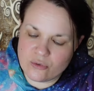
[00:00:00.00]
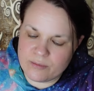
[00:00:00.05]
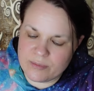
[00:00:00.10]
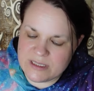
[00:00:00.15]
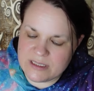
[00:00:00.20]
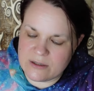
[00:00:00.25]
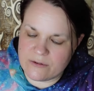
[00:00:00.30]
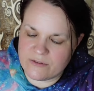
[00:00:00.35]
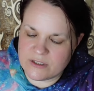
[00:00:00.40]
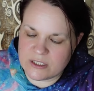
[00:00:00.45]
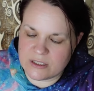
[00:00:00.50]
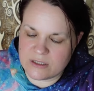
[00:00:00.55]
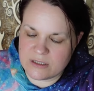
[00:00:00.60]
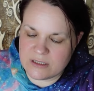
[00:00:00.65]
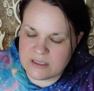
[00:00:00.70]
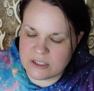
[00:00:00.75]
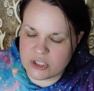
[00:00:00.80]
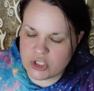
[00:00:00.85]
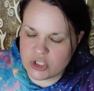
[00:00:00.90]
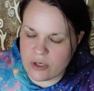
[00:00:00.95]
Du bist auf,
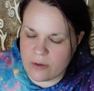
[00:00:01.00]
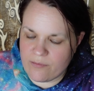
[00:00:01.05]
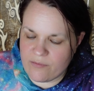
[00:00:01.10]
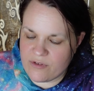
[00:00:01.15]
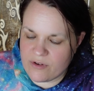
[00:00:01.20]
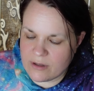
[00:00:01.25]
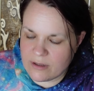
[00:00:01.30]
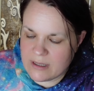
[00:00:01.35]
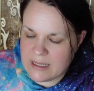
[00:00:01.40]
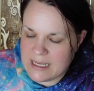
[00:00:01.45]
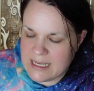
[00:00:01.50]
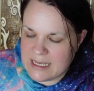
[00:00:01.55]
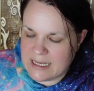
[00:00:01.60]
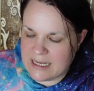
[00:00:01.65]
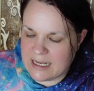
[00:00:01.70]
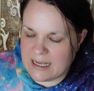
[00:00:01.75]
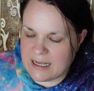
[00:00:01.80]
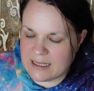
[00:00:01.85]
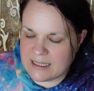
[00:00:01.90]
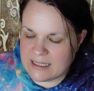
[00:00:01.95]
in der
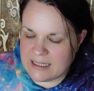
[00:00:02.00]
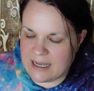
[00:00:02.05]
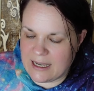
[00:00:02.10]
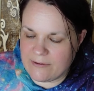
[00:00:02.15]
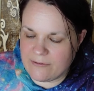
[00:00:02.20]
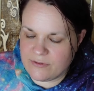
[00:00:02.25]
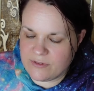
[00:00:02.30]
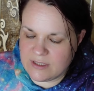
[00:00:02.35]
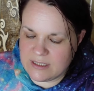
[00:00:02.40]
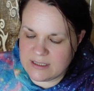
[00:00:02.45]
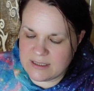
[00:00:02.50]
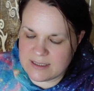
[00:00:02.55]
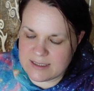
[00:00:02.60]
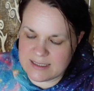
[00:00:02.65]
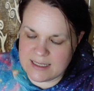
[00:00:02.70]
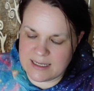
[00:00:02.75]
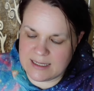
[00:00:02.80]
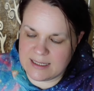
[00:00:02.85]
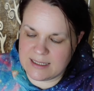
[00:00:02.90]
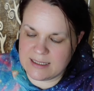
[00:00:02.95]
Schöpferkraft hier
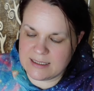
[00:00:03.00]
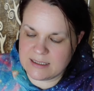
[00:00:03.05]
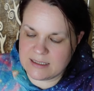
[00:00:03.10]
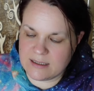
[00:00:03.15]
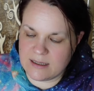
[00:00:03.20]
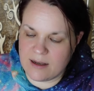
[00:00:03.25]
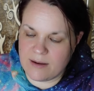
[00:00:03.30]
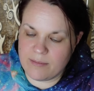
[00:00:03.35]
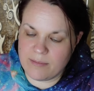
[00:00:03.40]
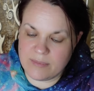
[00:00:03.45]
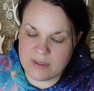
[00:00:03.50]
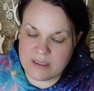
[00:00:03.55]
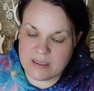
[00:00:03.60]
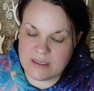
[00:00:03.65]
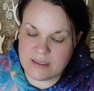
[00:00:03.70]
tatsächlich ähm,